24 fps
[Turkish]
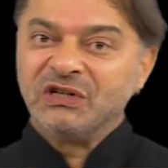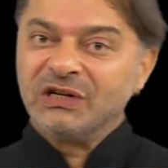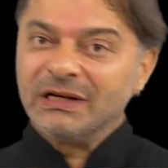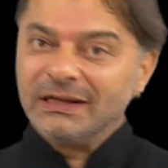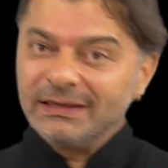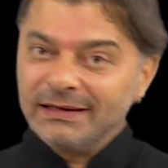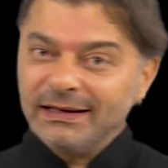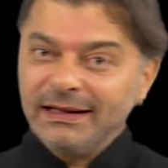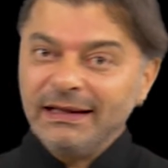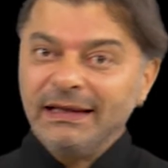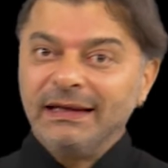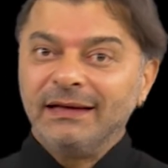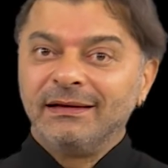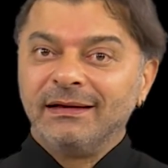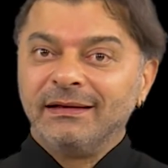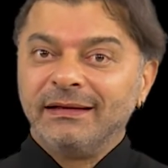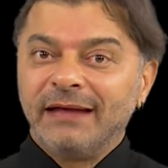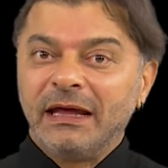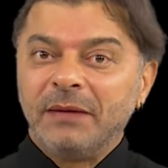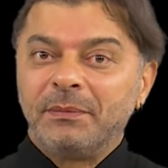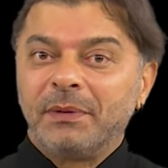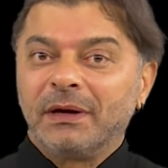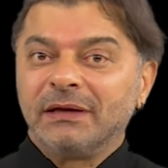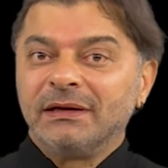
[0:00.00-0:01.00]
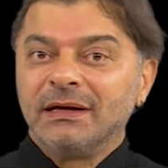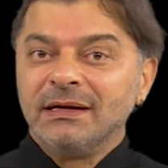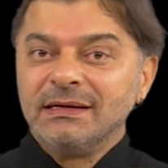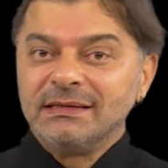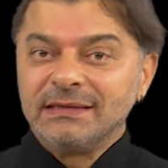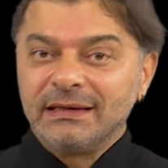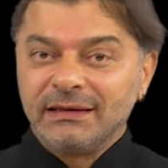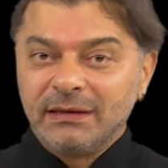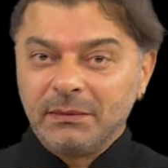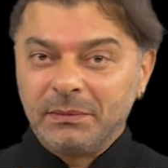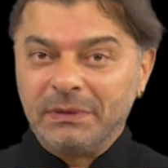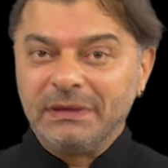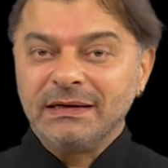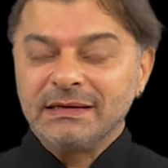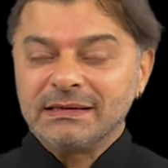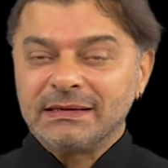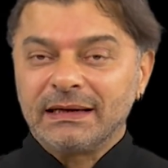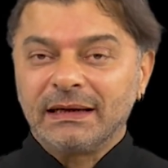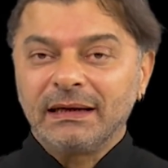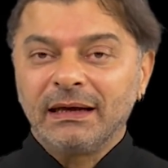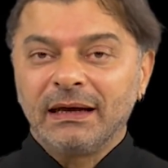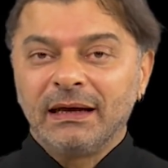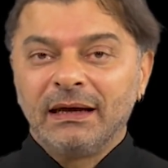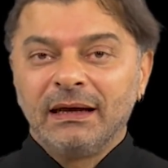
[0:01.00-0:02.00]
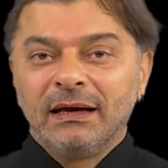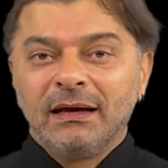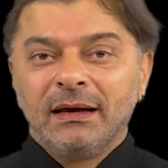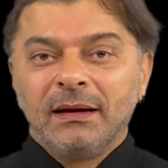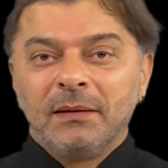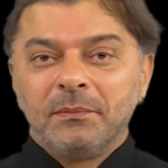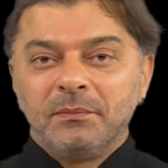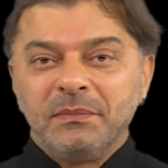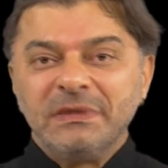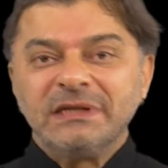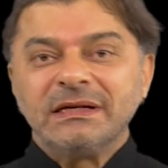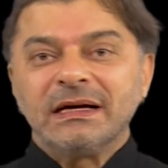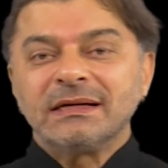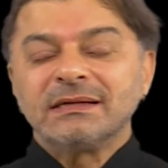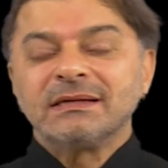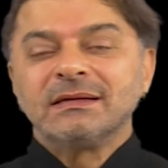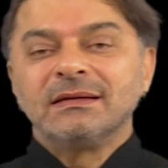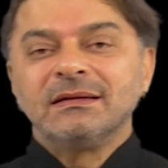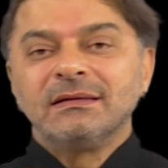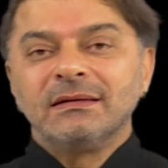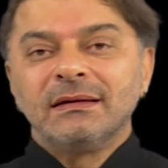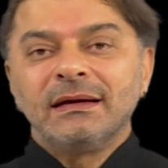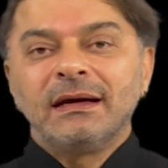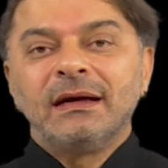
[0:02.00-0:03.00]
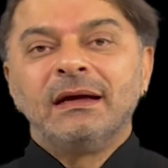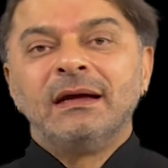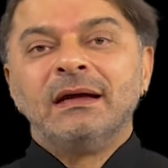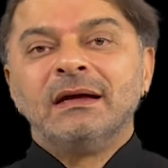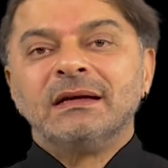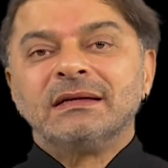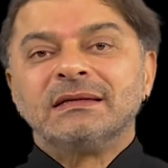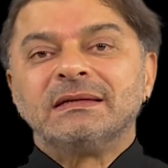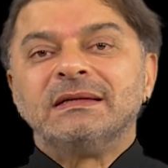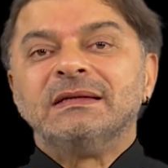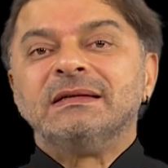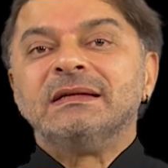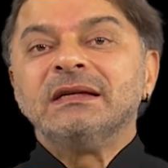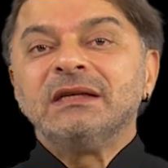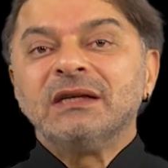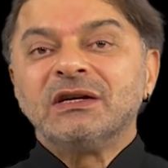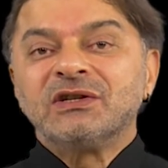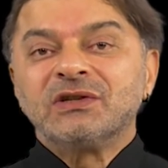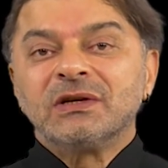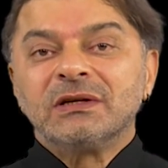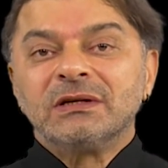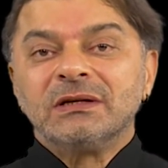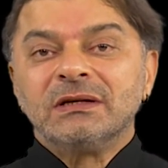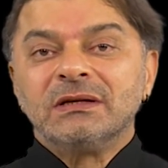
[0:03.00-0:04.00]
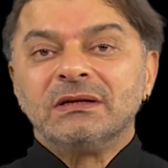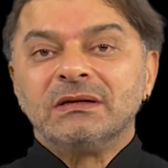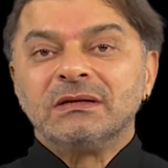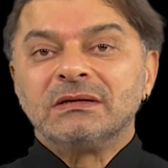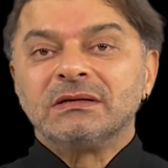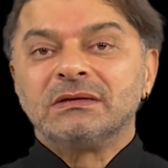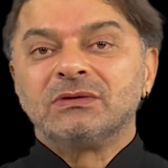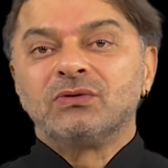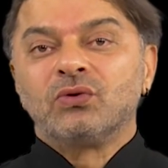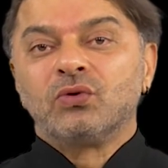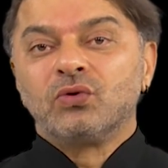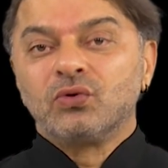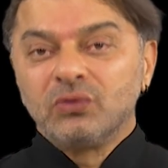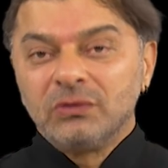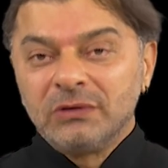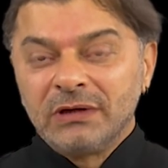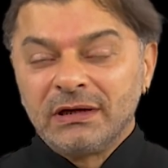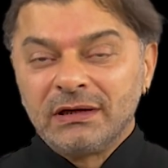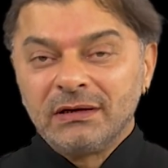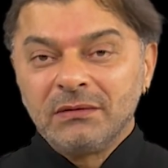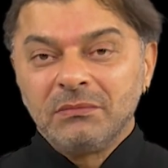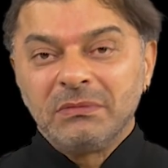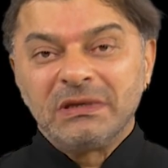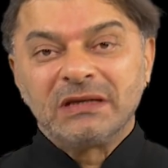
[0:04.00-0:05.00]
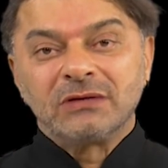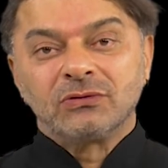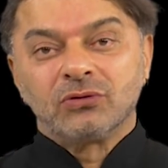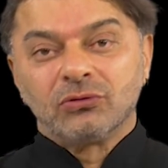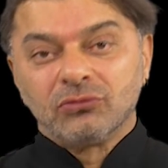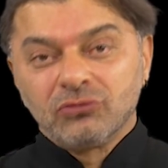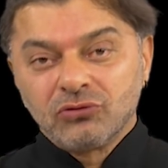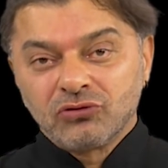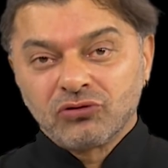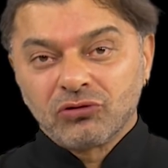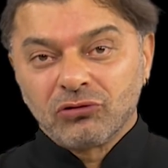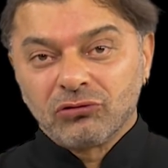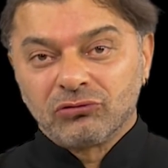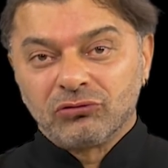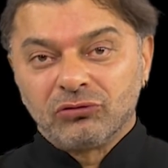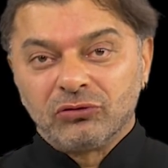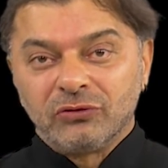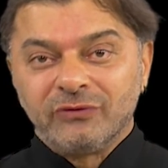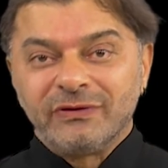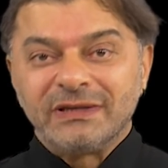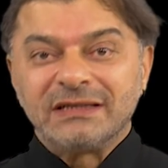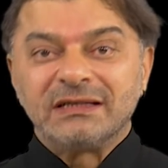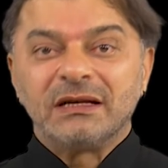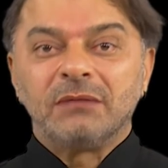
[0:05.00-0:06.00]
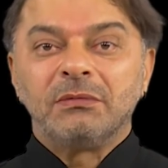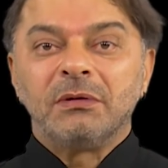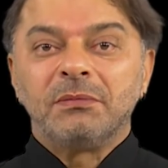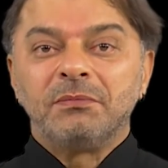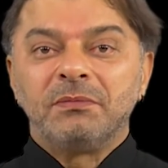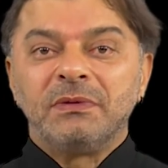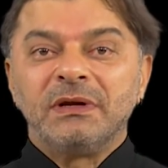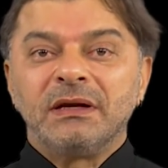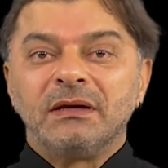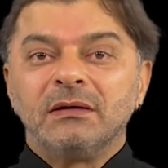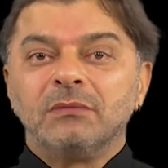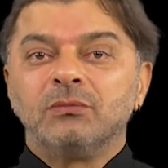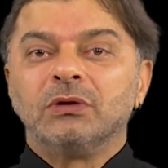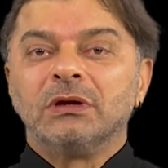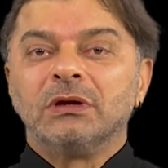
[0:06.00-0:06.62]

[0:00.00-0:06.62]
cildi iyi dinleyip analiz edebilirsek biz aslında sizin yaşadığınız sorunların bir sonuç olduğunu ve sebeplerini